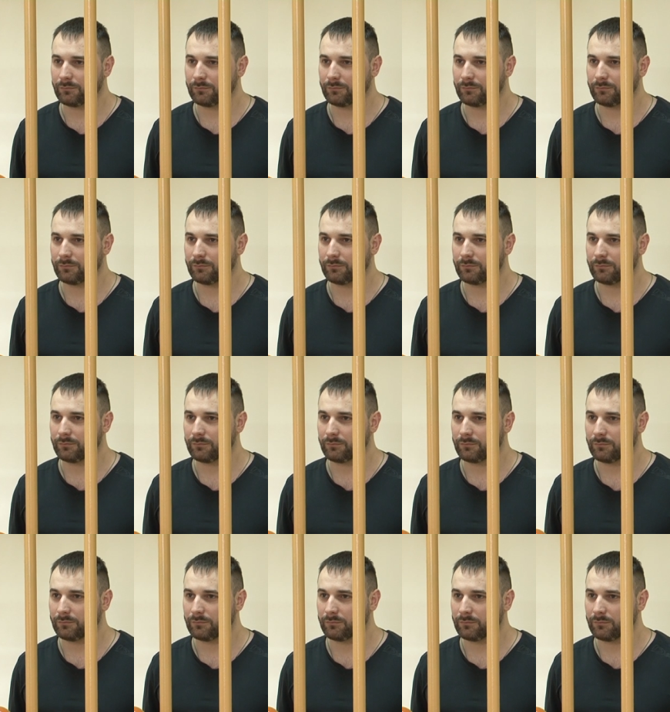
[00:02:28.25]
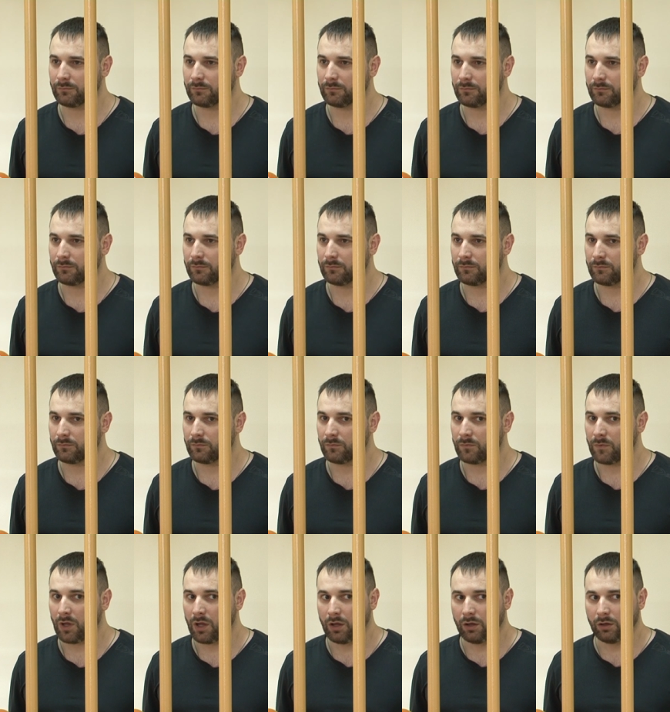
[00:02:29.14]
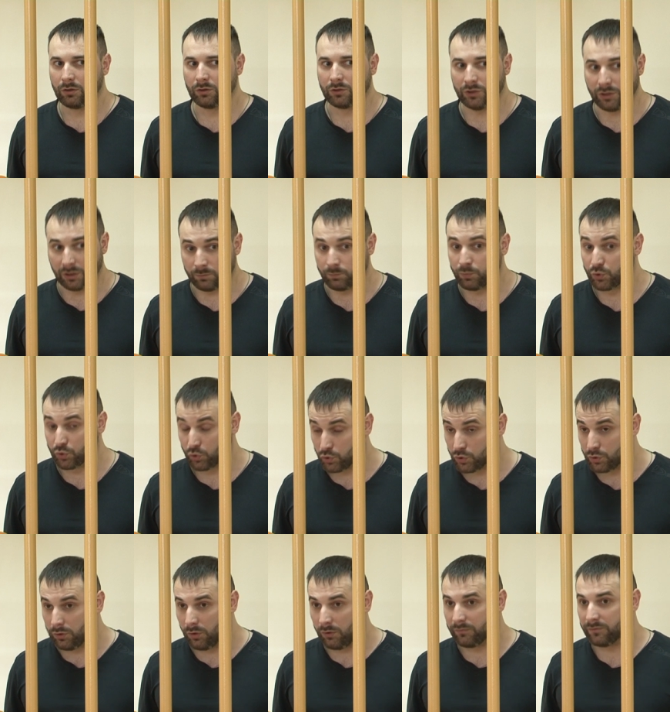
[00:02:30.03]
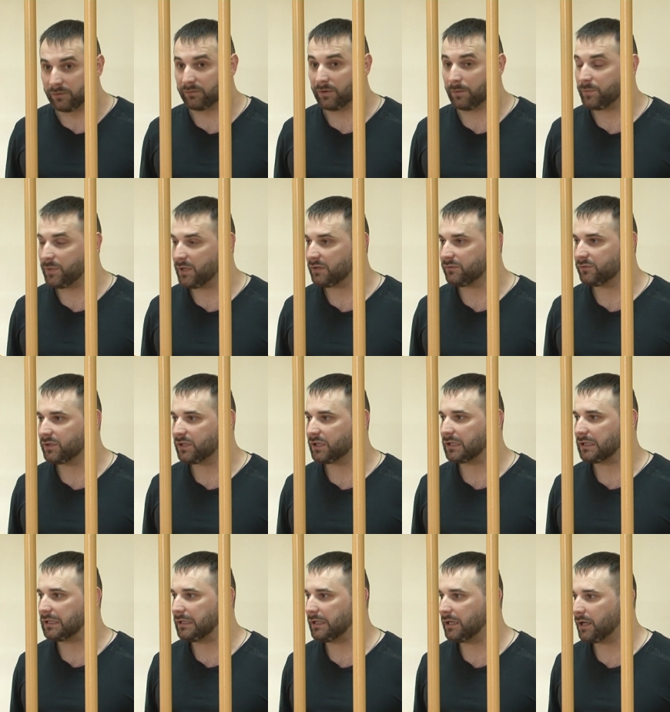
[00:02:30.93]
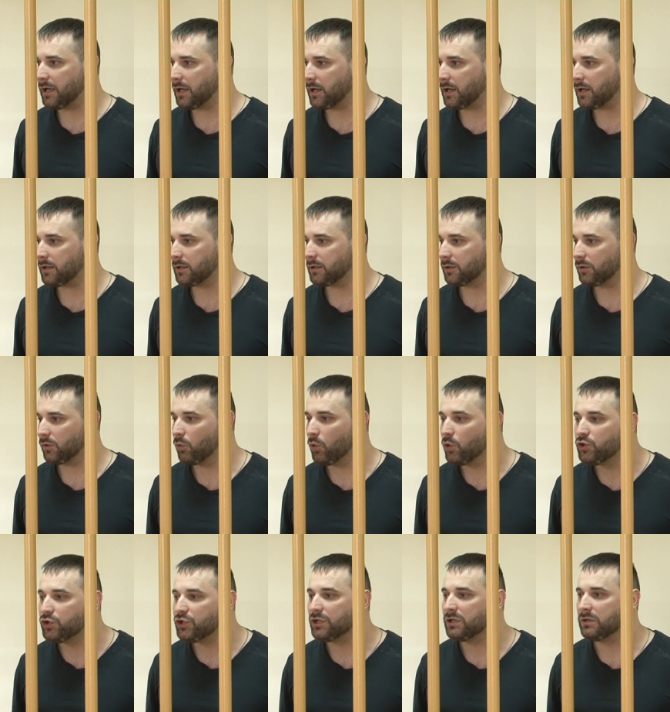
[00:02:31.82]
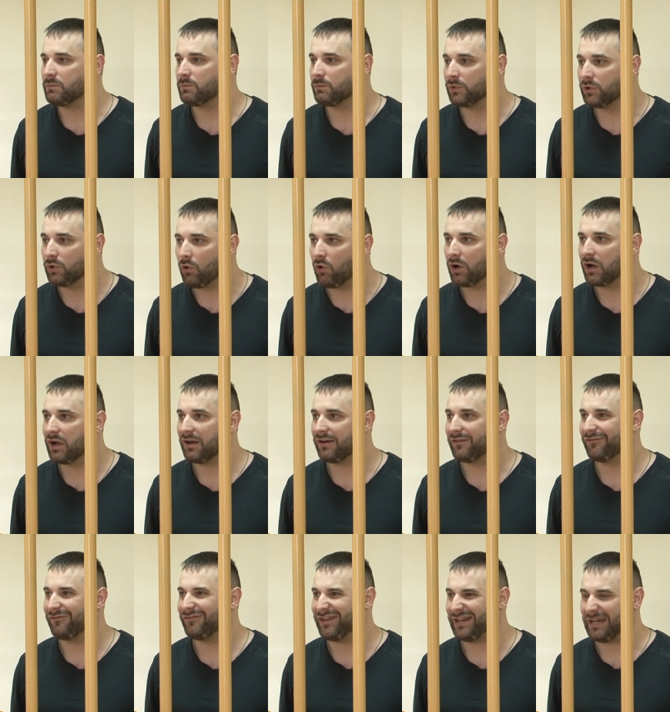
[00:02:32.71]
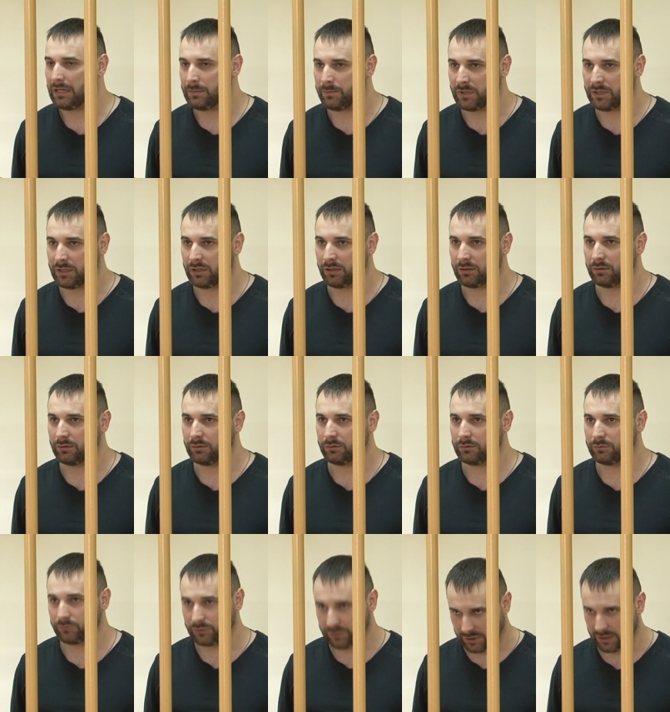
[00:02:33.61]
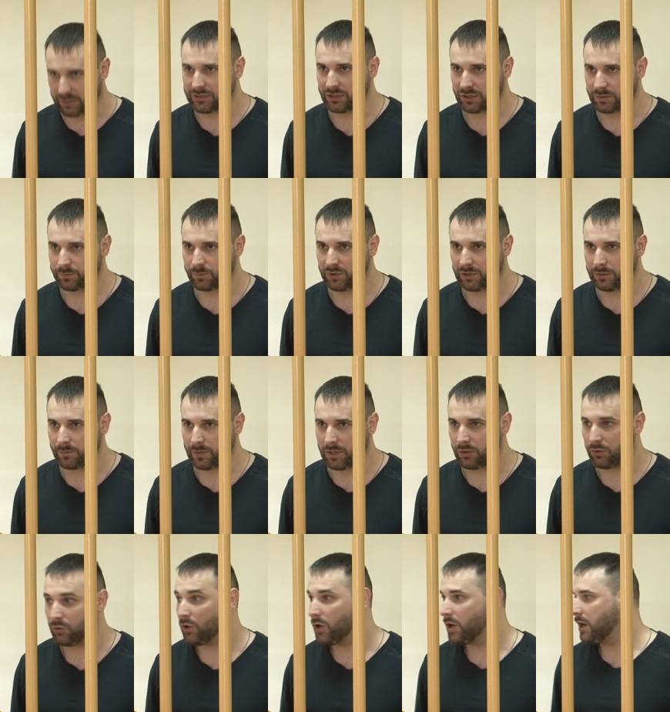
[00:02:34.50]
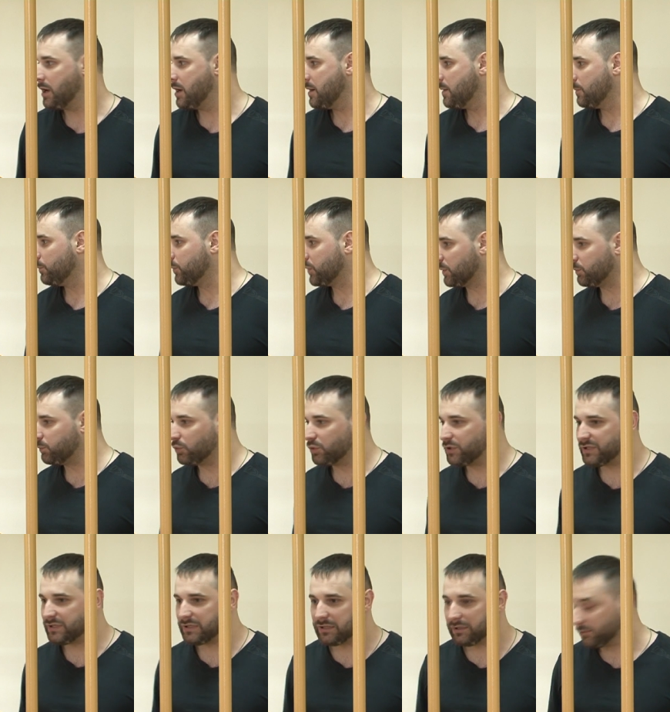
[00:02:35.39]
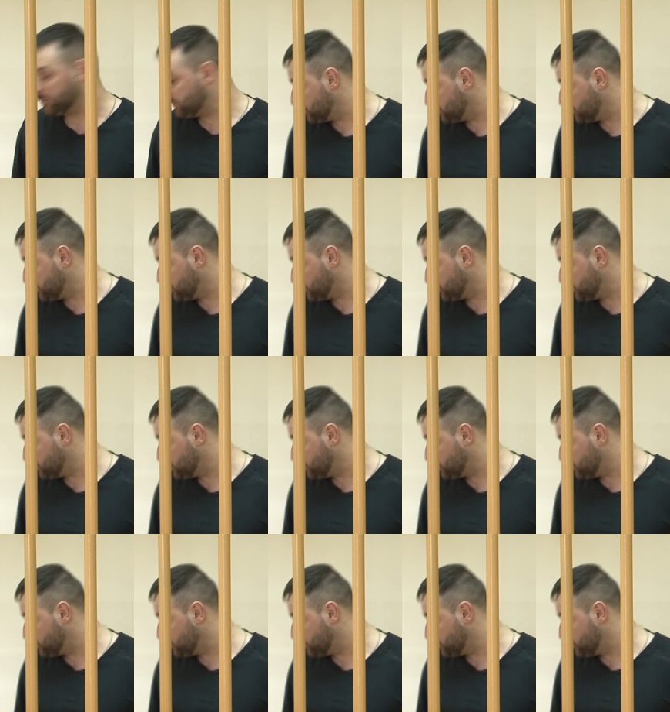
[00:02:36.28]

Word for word: что-то в жизни, взгляд на что-то? Нет, безусловно. Во-первых, я очень много времени, вот я сейчас понимаю, пропустил.